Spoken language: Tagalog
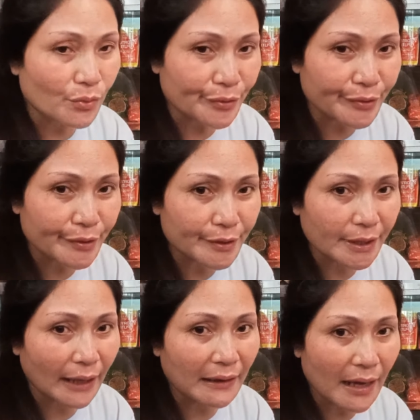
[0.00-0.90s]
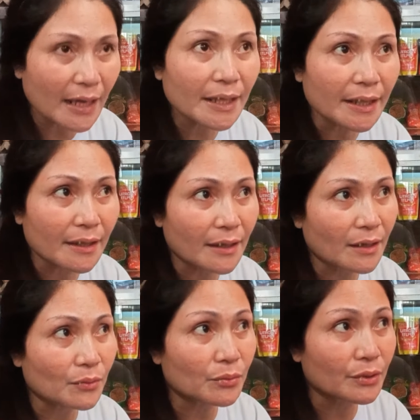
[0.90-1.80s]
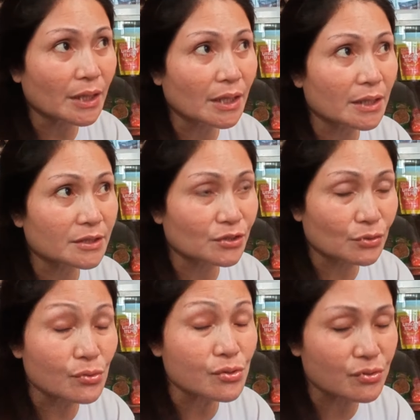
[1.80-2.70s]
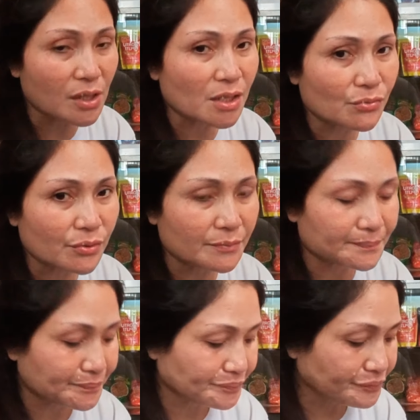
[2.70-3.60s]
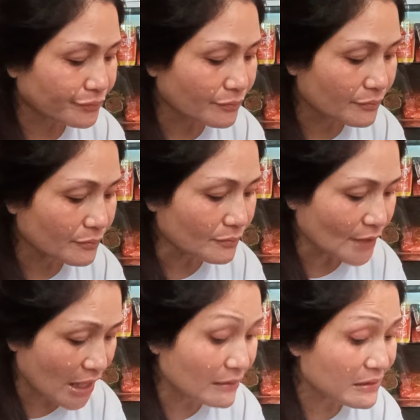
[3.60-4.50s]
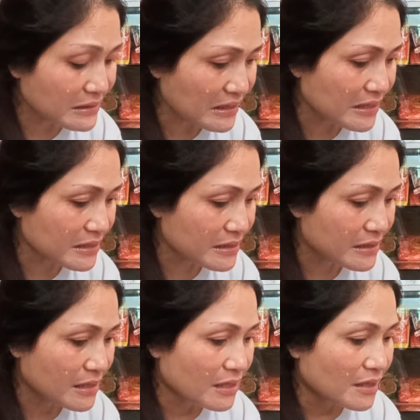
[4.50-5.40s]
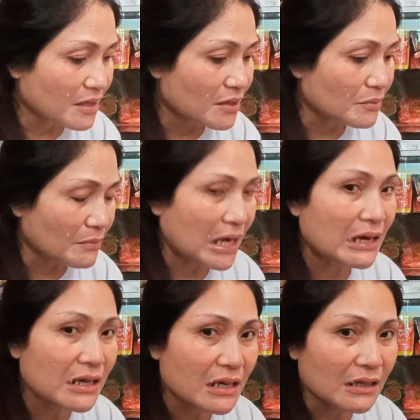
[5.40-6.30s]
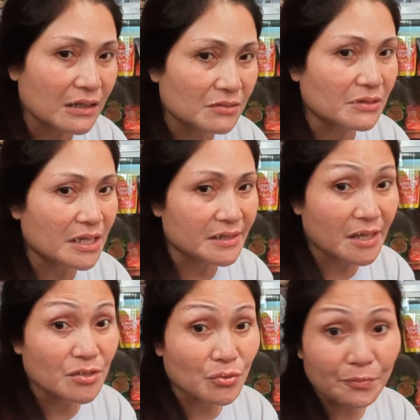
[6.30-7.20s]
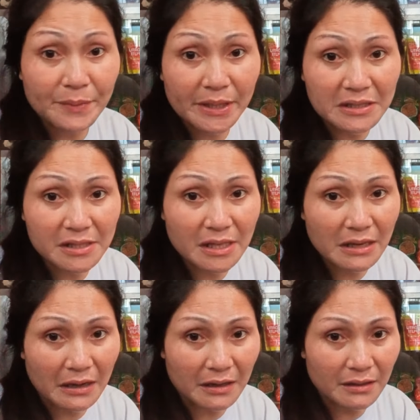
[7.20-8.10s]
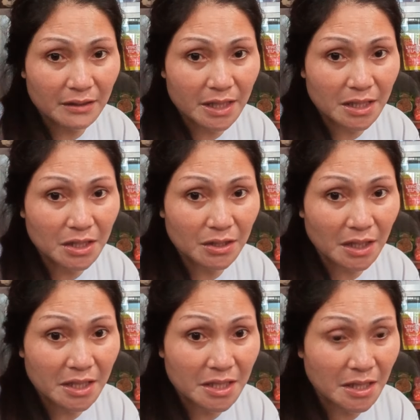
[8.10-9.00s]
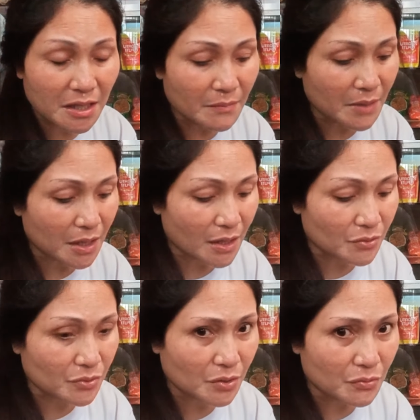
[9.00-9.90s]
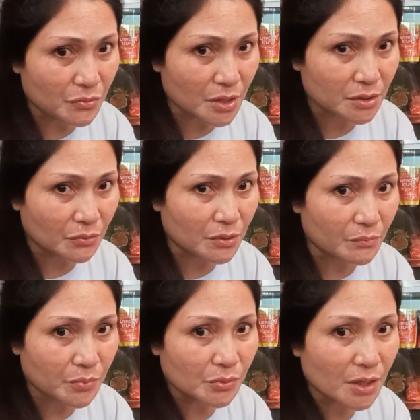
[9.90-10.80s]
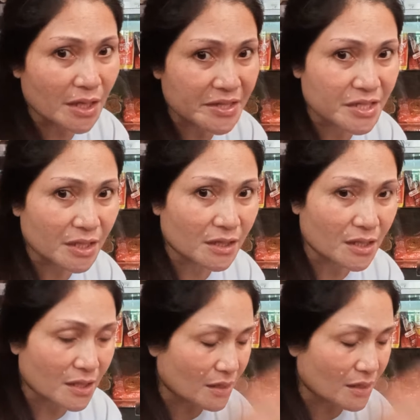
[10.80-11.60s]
or tanghali alauna, alas dos, ganun alas tres maaga, ganun lang size open na sila kaya kanina nga, mga ano ng oras ako nagpunta, da 7 na